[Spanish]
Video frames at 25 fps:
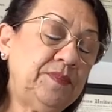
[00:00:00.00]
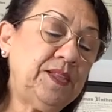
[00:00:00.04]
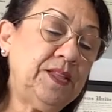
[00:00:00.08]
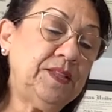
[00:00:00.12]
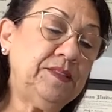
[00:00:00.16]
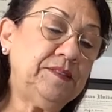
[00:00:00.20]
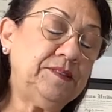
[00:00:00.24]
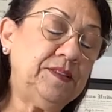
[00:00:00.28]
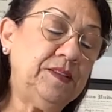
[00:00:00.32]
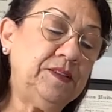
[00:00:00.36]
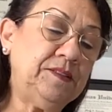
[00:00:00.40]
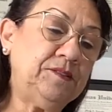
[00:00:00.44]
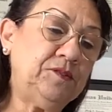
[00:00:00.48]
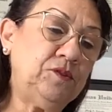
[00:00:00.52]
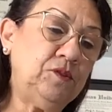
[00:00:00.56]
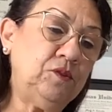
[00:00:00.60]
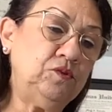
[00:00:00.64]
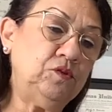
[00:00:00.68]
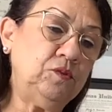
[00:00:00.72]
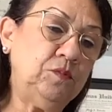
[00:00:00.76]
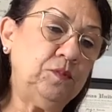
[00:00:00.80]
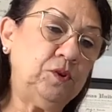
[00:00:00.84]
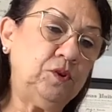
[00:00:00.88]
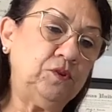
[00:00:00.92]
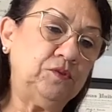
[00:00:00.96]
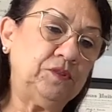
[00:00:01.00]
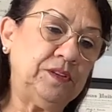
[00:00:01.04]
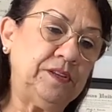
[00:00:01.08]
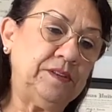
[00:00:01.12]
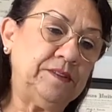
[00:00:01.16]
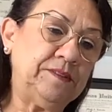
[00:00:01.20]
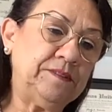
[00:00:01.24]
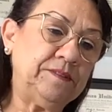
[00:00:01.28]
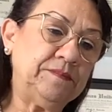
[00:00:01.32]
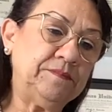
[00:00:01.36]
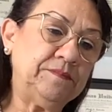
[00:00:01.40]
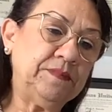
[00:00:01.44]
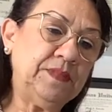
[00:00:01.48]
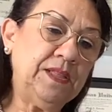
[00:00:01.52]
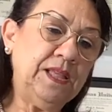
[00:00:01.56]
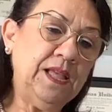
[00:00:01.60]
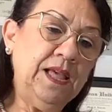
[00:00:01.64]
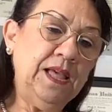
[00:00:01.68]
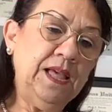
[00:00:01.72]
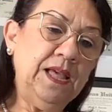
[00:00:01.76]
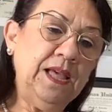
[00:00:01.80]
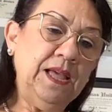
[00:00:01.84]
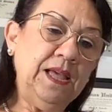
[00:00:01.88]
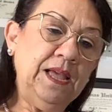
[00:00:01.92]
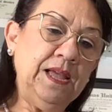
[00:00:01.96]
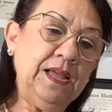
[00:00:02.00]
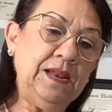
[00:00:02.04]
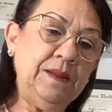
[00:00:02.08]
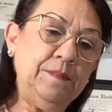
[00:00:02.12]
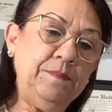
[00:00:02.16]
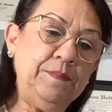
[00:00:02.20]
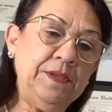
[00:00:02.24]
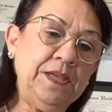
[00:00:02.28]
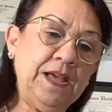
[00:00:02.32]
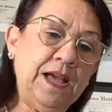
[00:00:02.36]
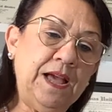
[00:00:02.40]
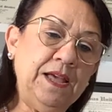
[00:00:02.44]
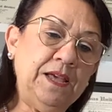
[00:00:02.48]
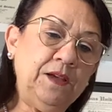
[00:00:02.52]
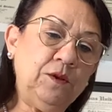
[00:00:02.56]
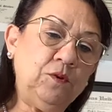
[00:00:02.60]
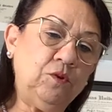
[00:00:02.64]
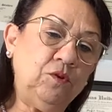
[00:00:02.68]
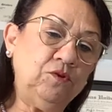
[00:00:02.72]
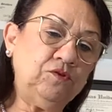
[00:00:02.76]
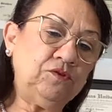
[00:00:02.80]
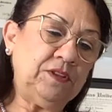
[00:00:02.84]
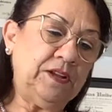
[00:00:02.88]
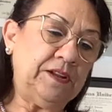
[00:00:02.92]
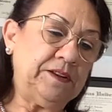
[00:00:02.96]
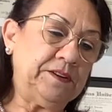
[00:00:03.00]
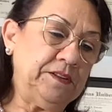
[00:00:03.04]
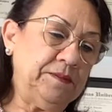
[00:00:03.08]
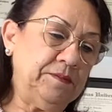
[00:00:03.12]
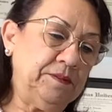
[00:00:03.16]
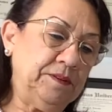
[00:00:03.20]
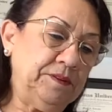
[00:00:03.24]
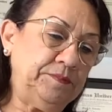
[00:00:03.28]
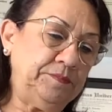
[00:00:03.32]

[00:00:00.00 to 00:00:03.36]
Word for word: Sección número 3. El viaje costa arriba.